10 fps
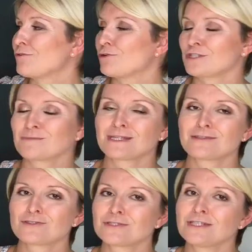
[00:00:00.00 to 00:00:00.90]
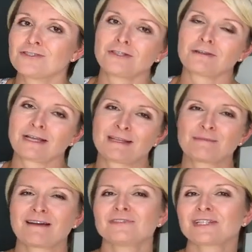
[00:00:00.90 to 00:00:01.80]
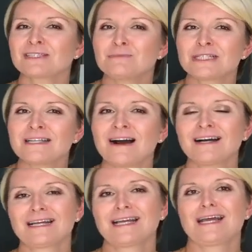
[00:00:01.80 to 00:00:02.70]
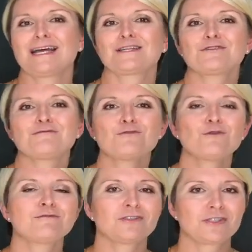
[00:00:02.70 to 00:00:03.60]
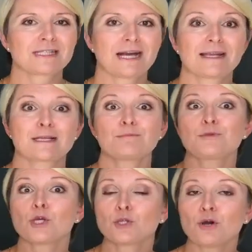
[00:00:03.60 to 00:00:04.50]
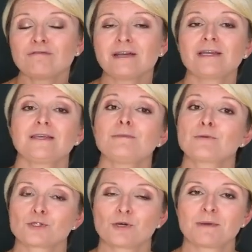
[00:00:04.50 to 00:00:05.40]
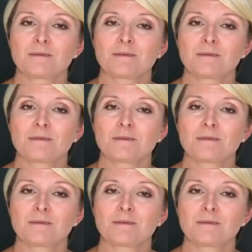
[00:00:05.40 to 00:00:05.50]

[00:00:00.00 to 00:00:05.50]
830 to tak naprawdę hybryda dwóch wyciskarek pionowej i poziomej.